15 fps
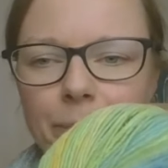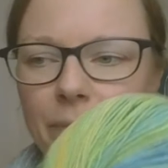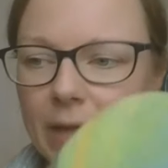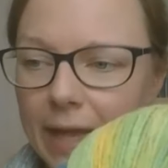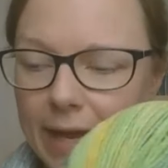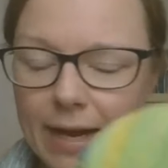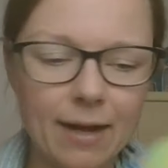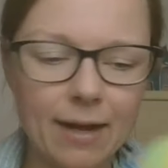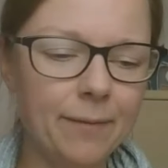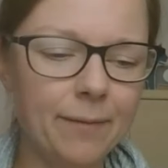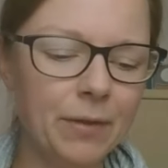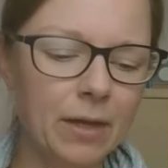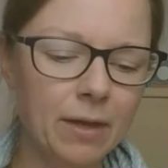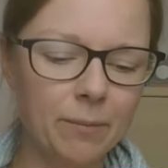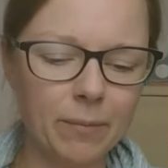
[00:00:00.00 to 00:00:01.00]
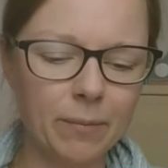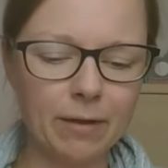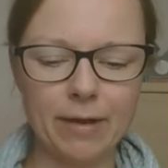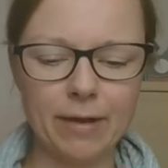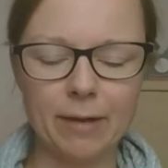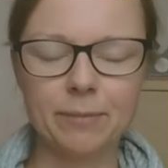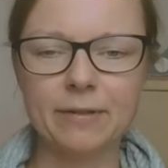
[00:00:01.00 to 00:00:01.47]
heller bei
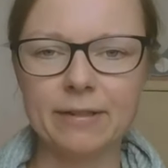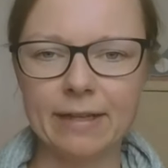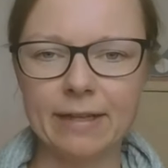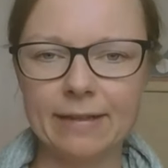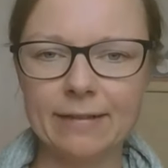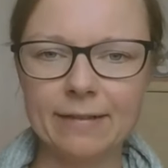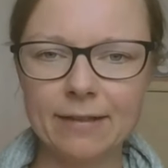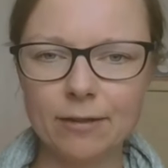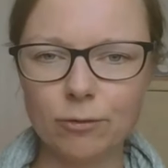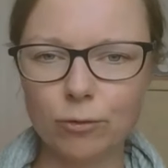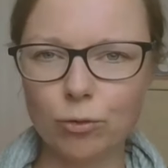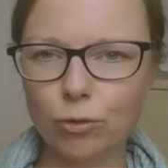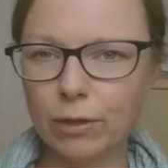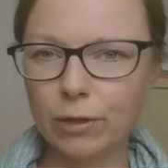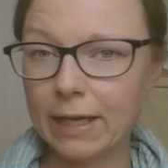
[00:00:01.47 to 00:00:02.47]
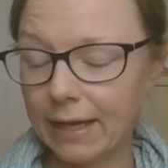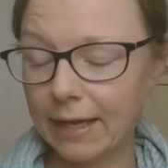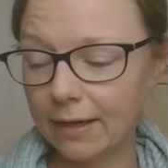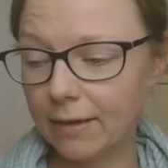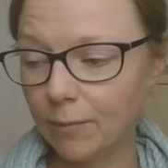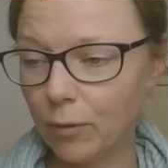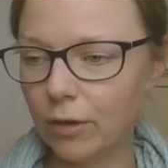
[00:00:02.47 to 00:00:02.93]
Farbe 60 und guck gerne
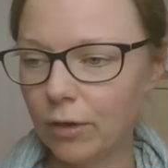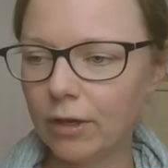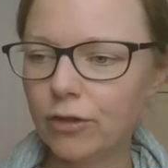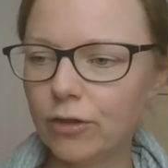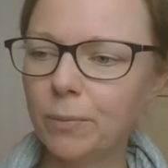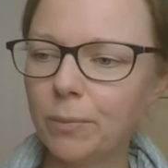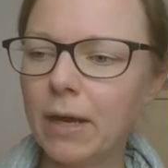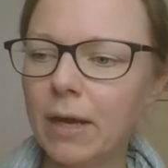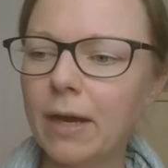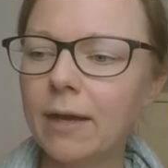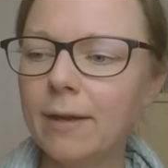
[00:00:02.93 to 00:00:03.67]
im Onlineshop nach.